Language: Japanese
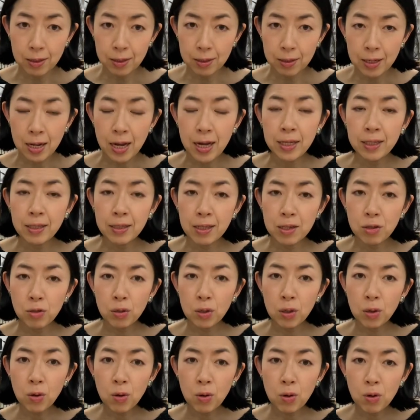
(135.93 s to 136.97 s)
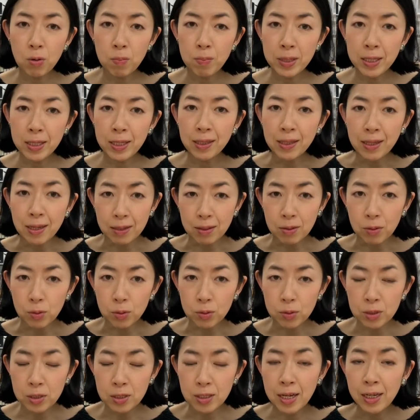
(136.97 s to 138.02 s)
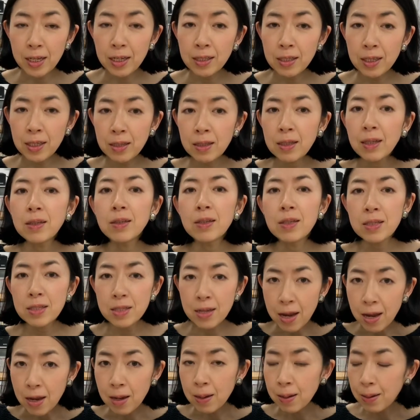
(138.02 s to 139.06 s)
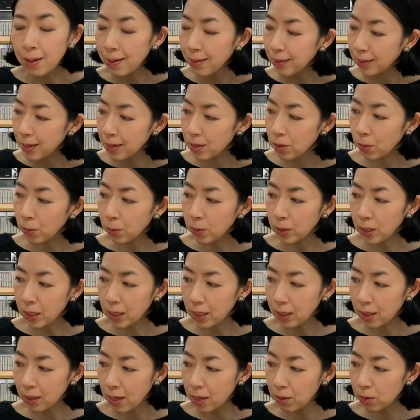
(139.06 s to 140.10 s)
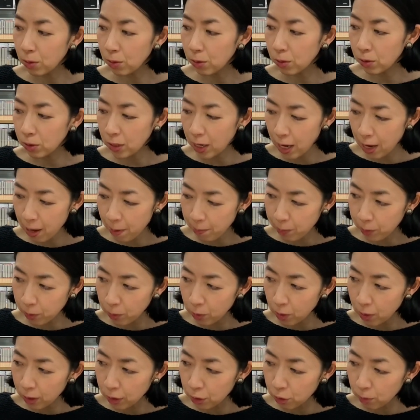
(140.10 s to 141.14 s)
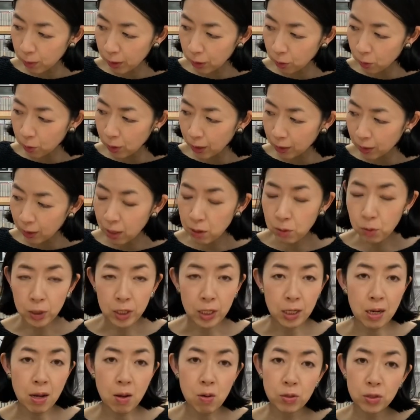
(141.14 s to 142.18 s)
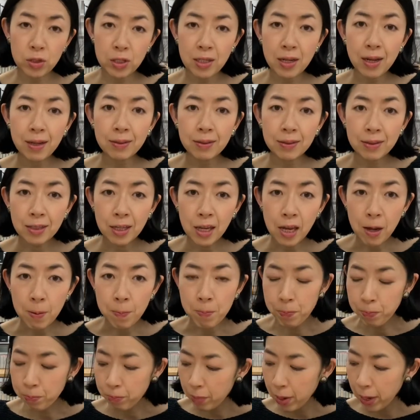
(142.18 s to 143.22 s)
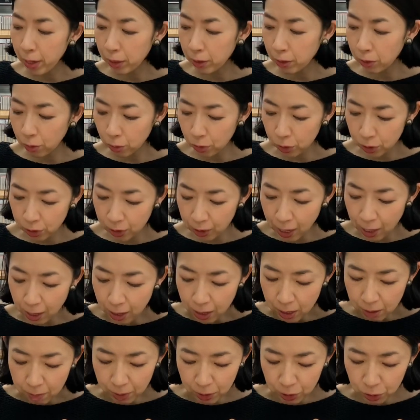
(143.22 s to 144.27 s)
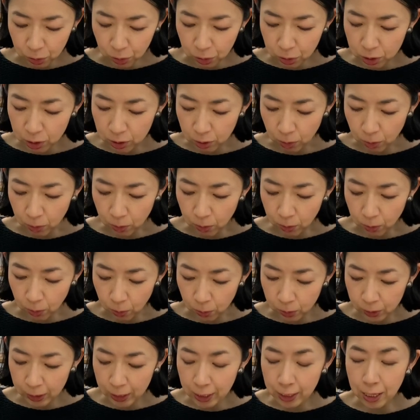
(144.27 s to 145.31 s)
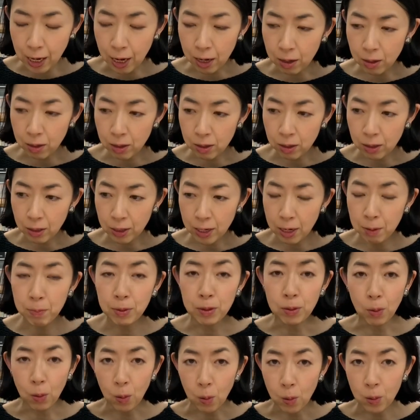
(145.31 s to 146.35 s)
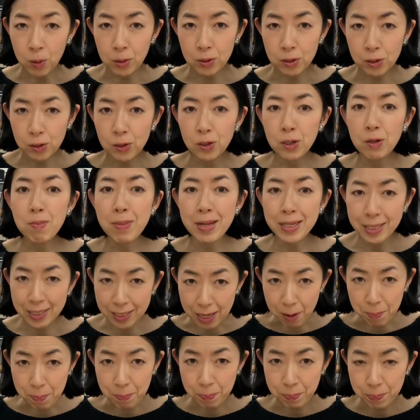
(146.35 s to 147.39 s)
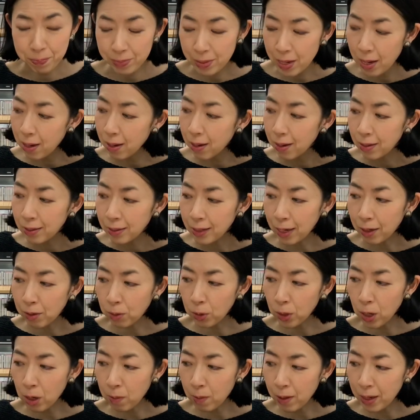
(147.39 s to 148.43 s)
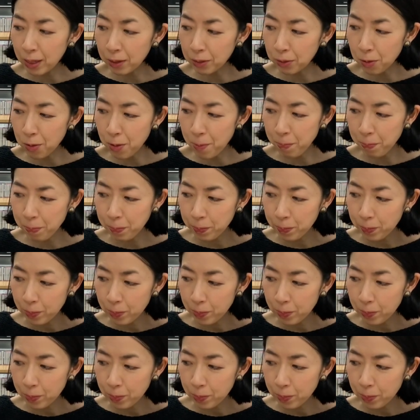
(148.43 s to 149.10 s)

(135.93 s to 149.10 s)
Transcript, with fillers: 書いてそれをみんなでこうつなげていったんですねでそこに絵の具でこれは指とか手のひらを使ってペイントして、まあ、一つの大きな蛇を作りましたでこれはあの